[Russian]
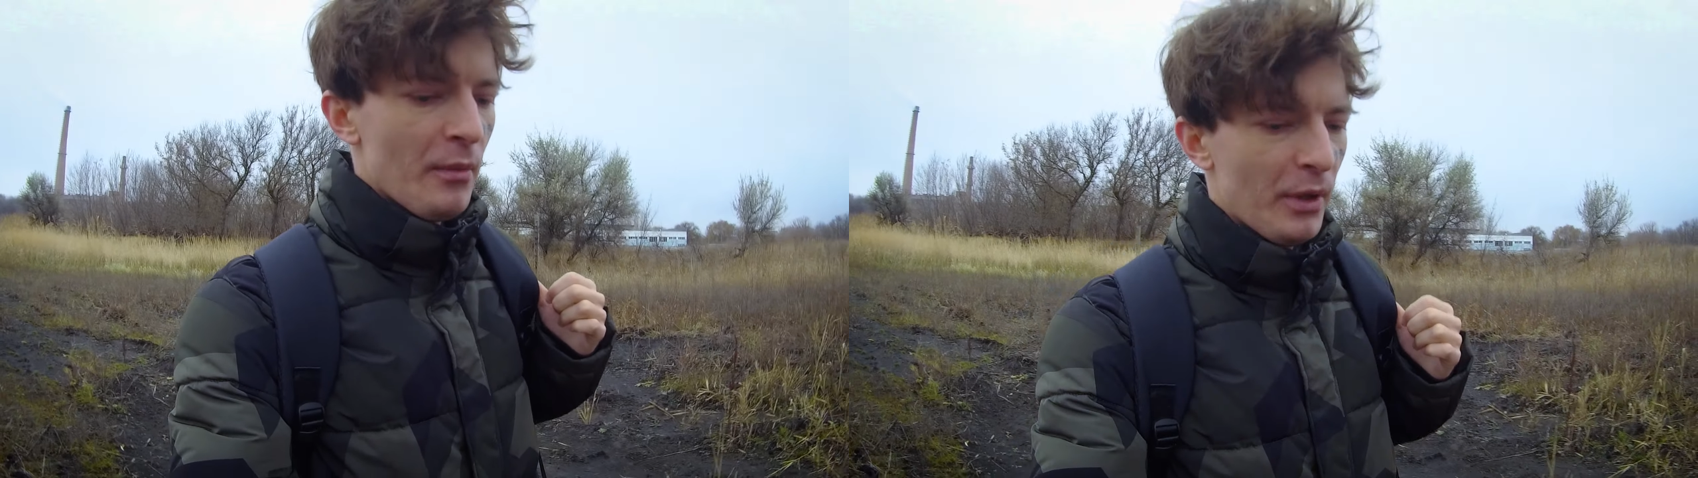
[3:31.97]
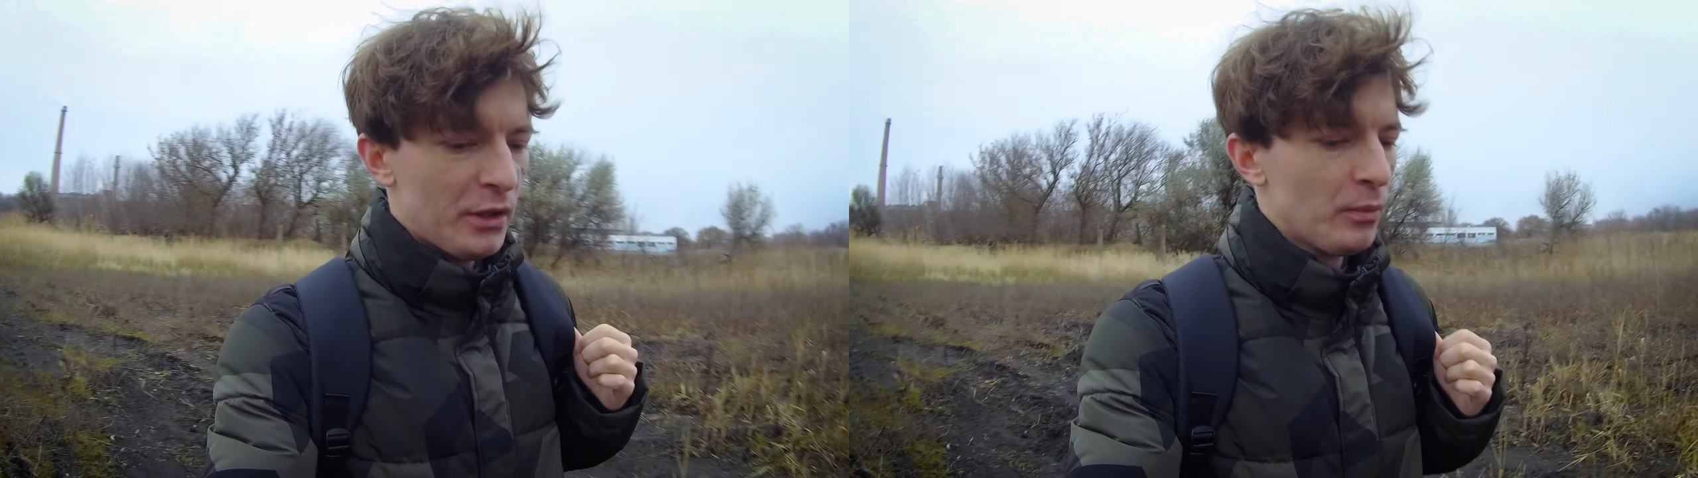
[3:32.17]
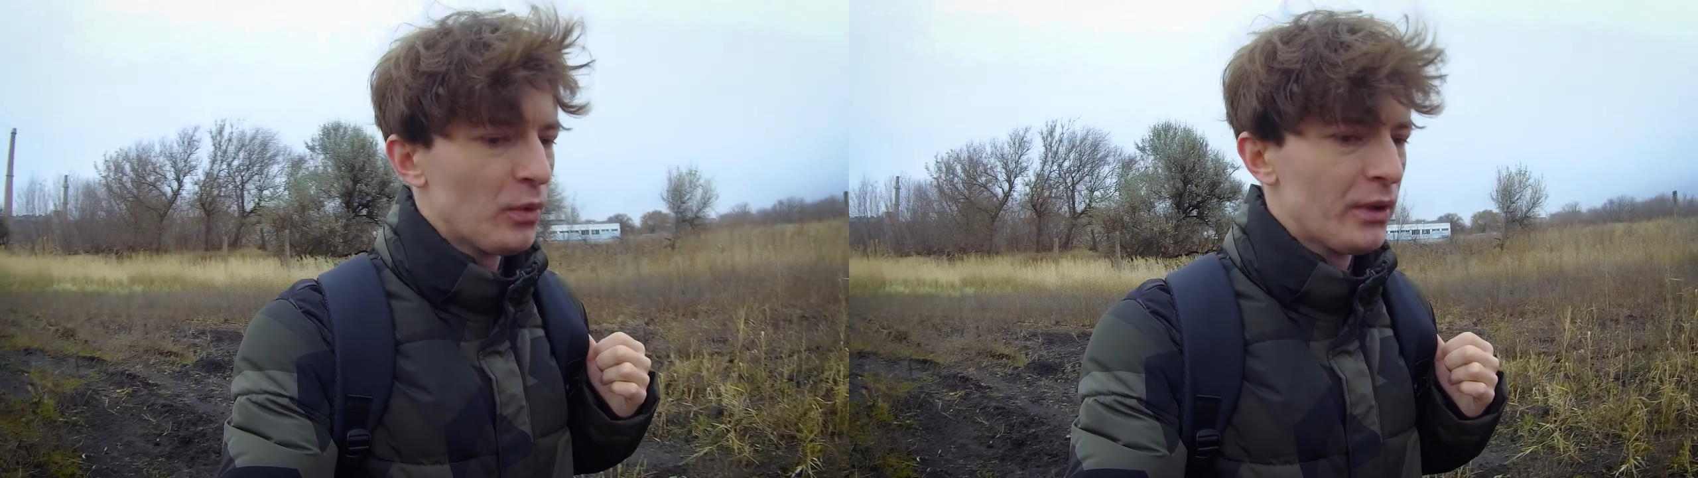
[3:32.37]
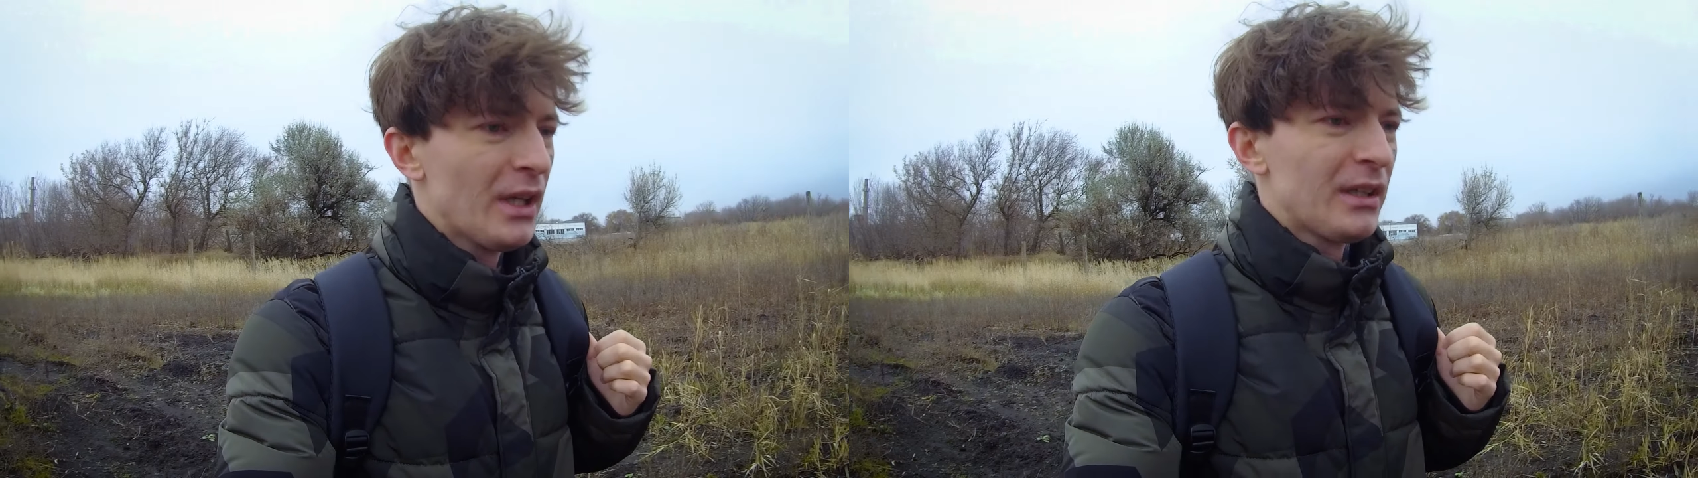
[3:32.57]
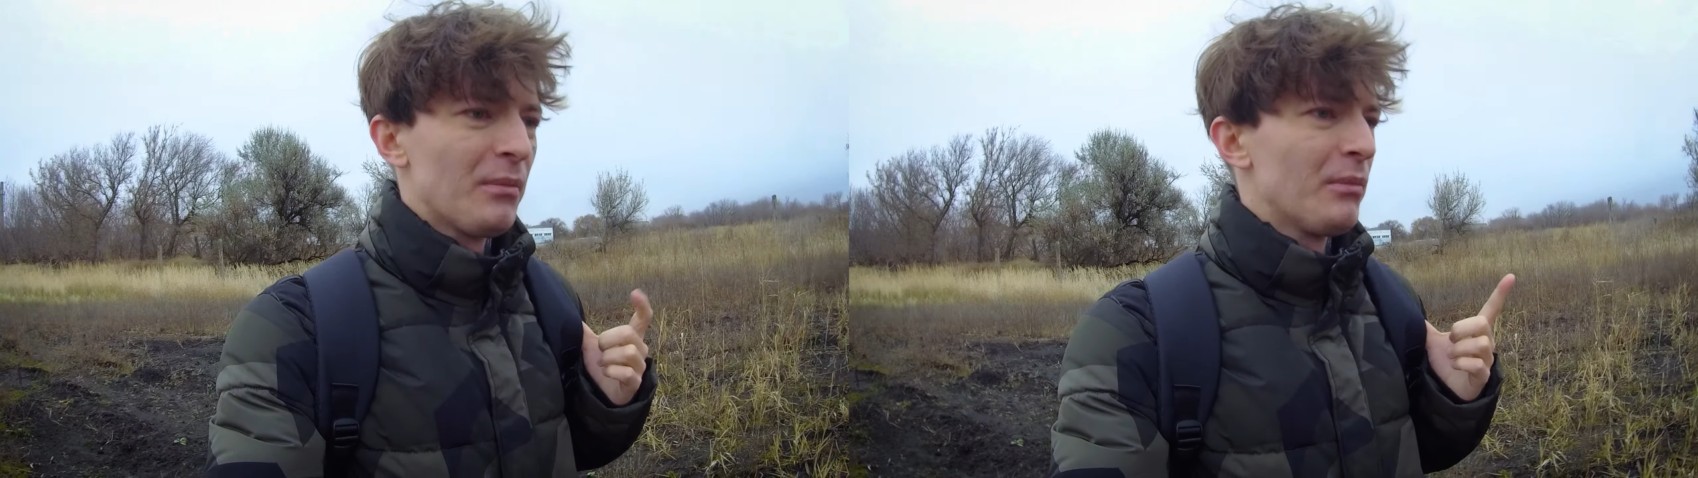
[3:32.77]
Поэтому
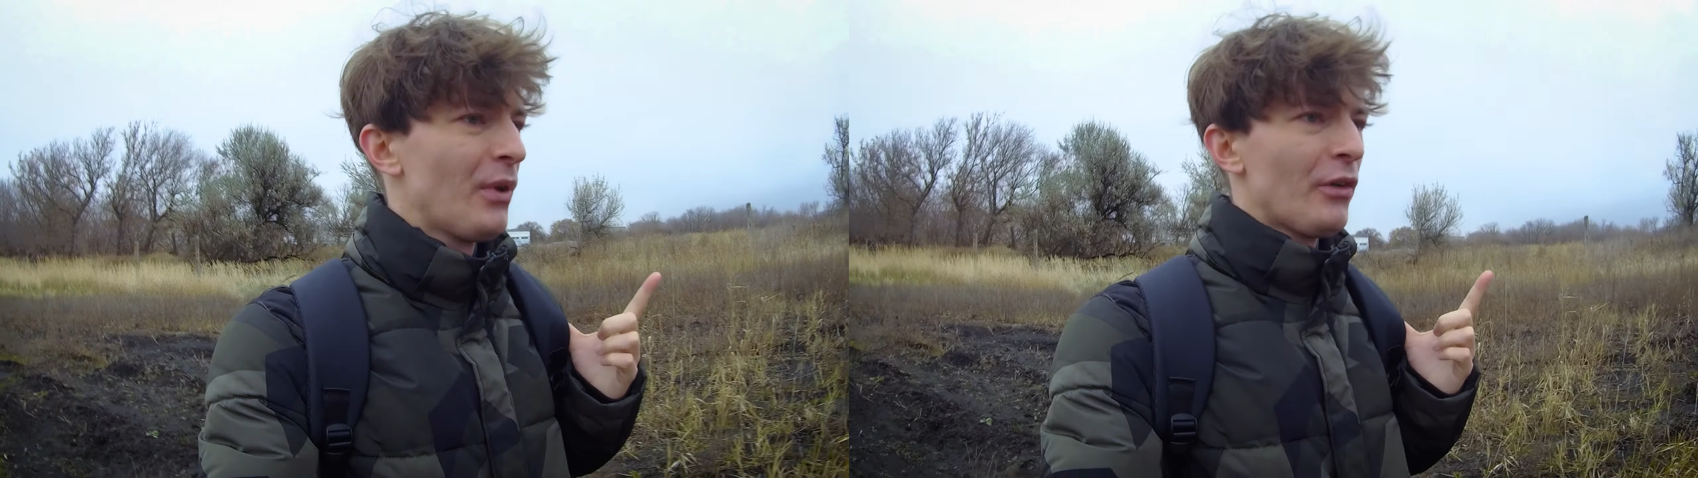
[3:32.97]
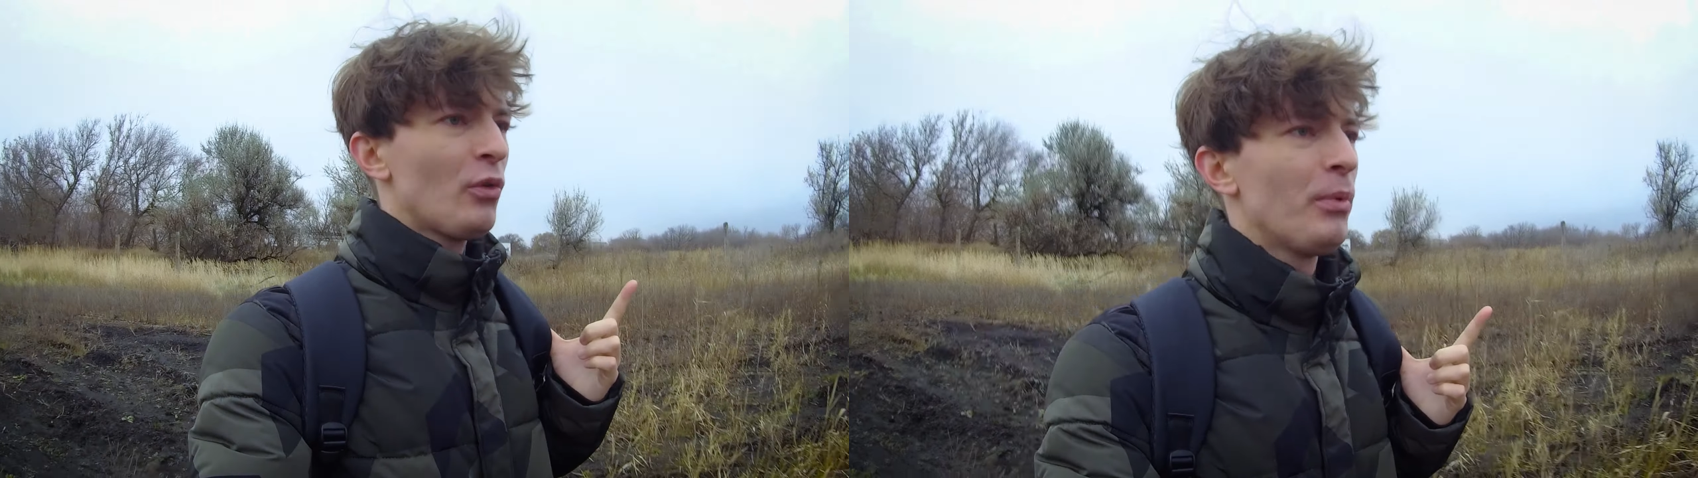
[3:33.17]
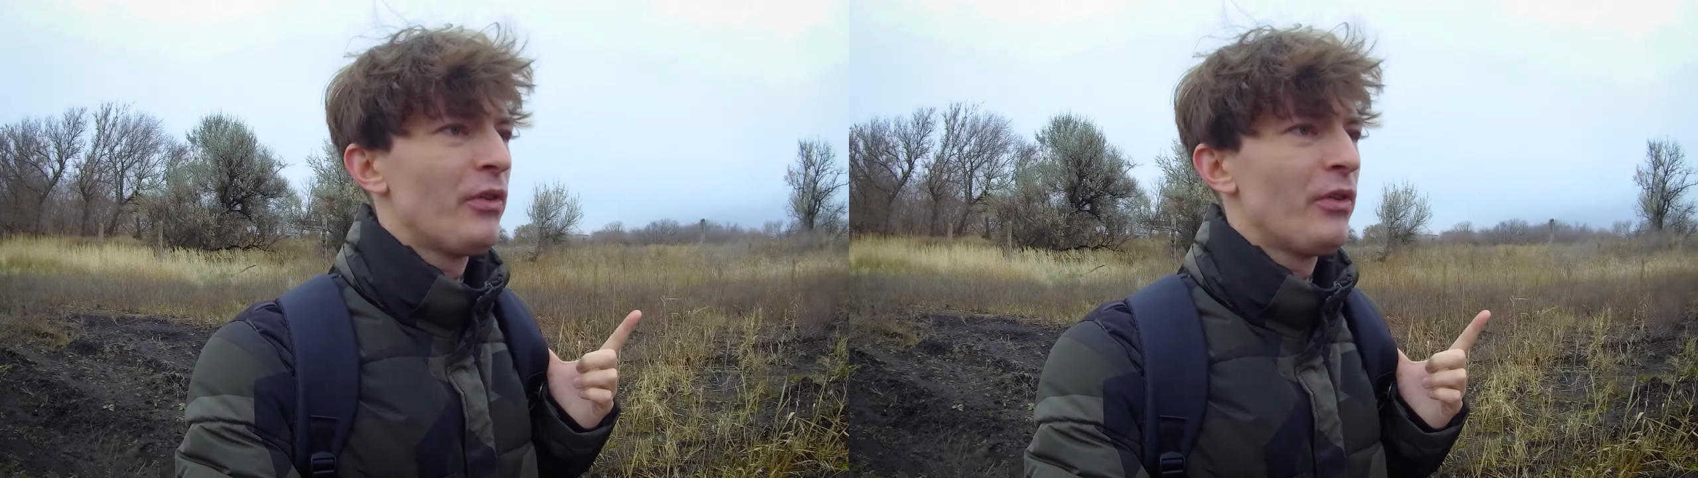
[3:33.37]
я там особо